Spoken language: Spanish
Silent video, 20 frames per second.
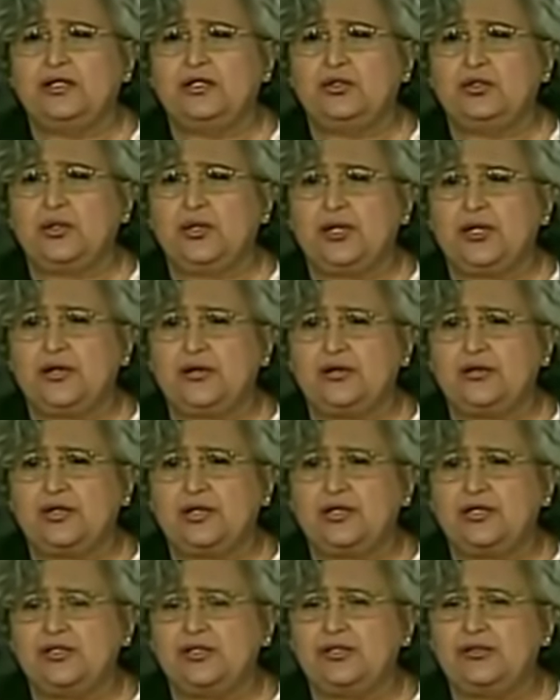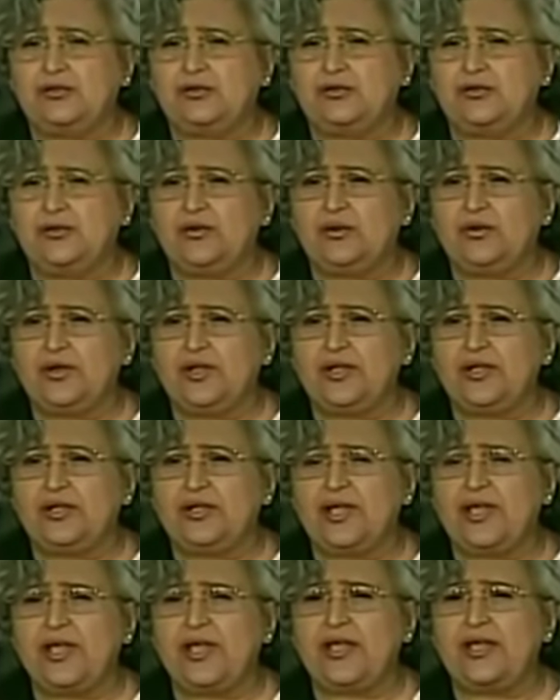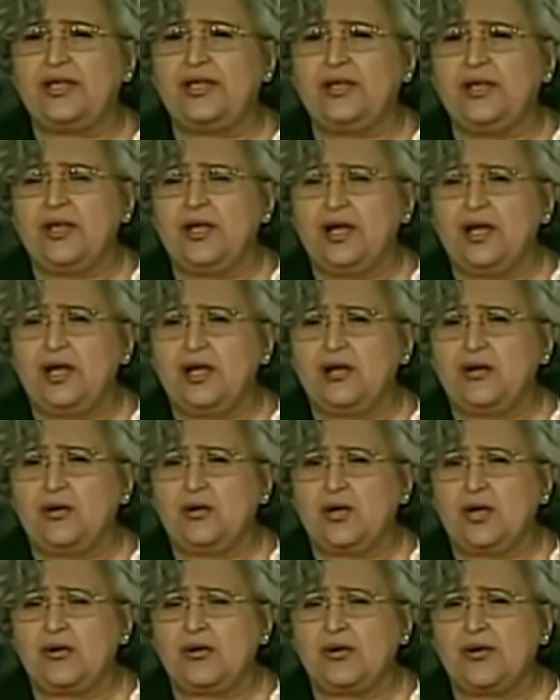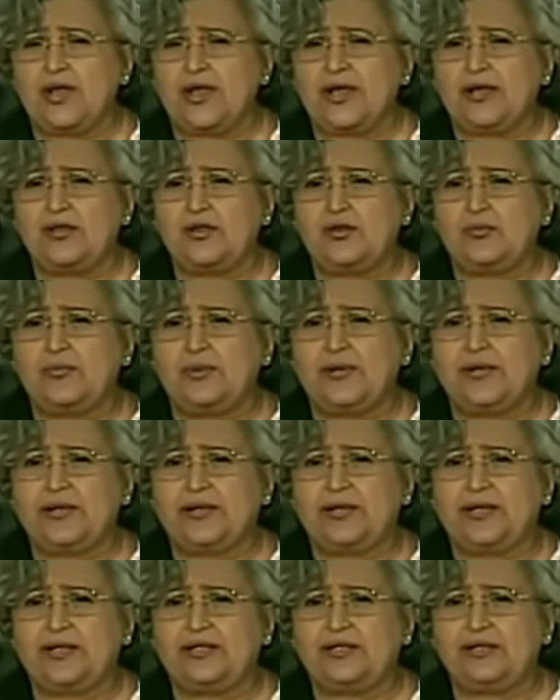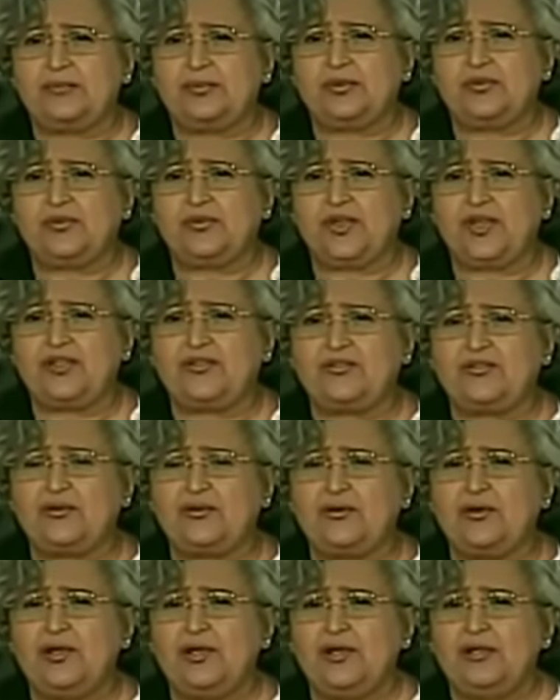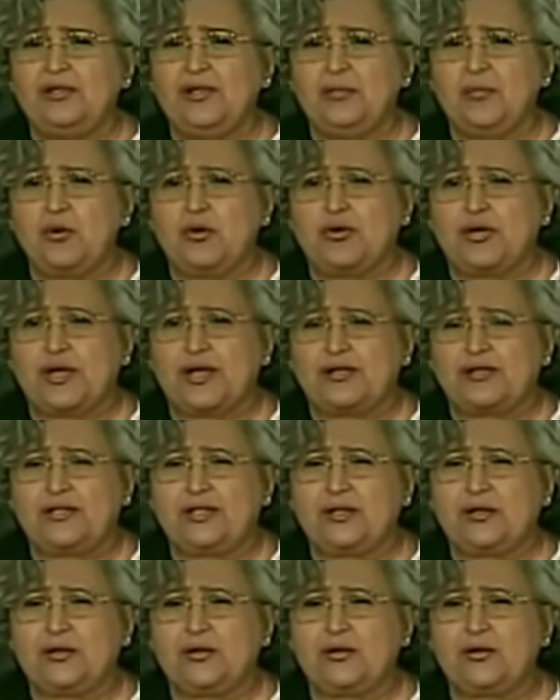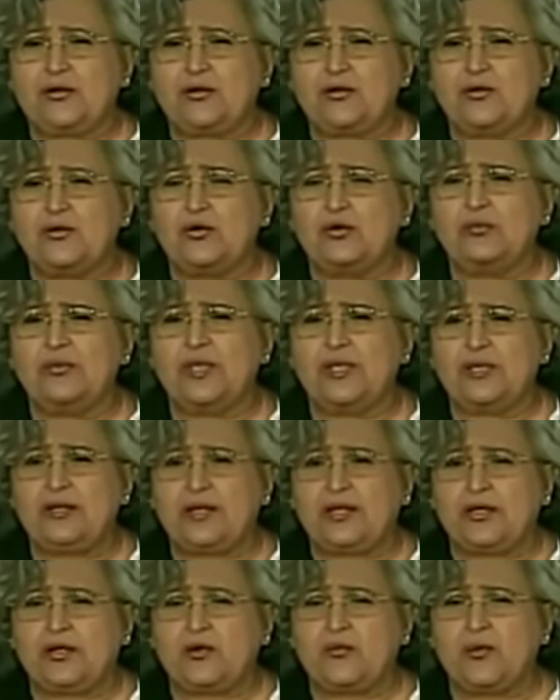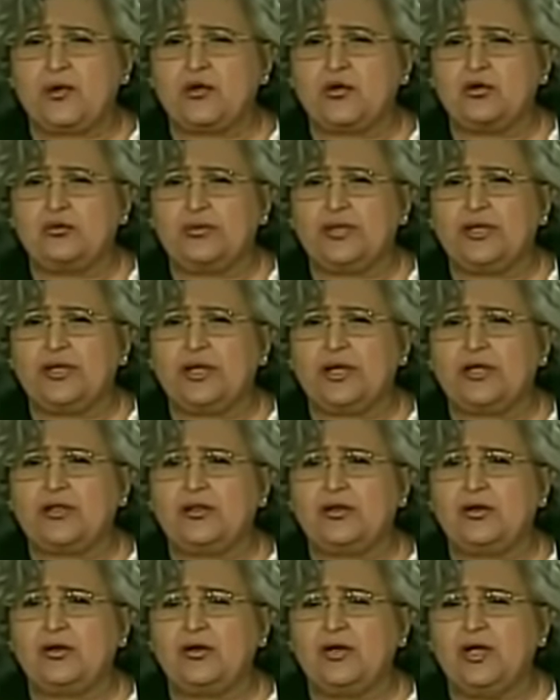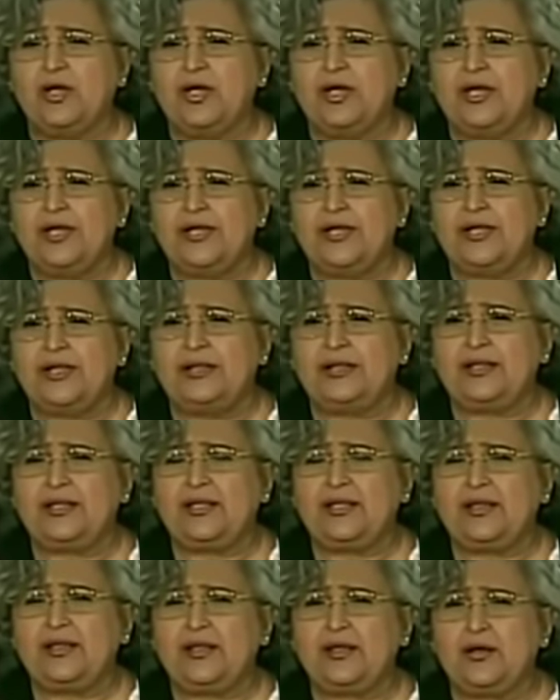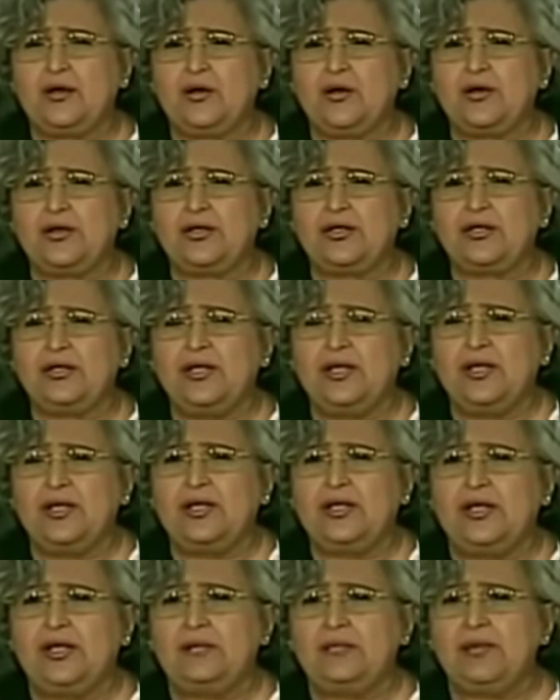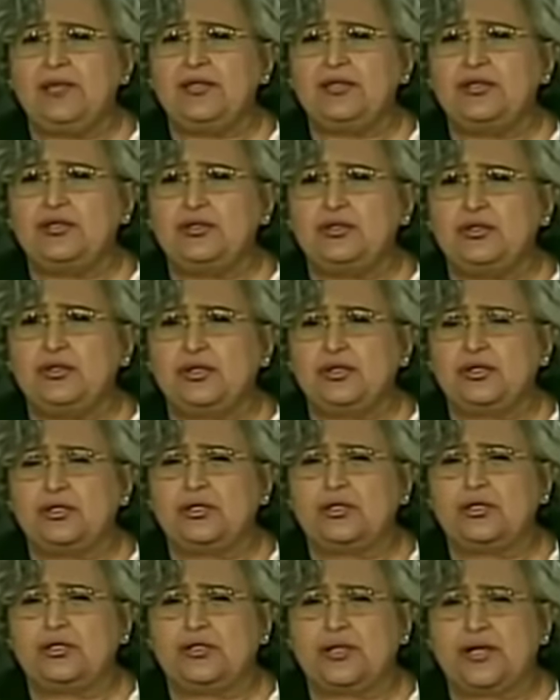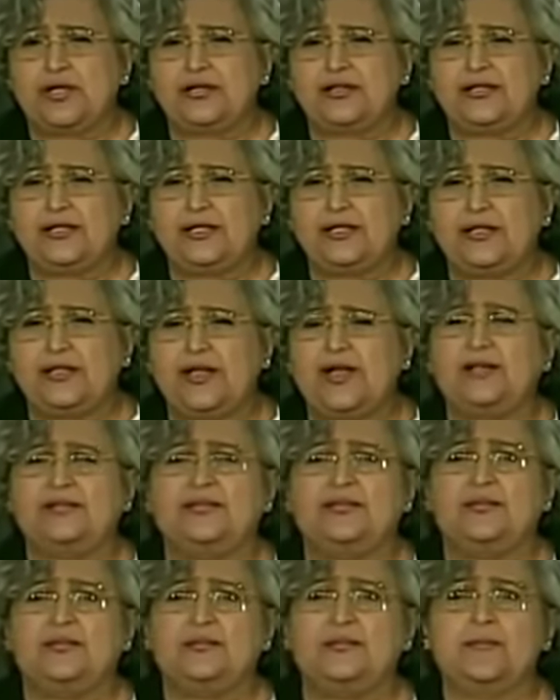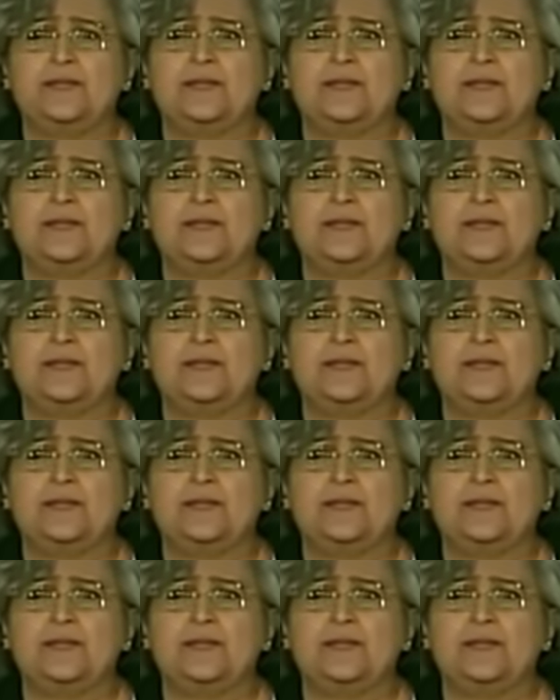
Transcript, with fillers: y todas las otras instituciones que han colaborado para que este proceso democrático culmine como ha culminado en el día de hoy en la mayor ah, tranquilidad.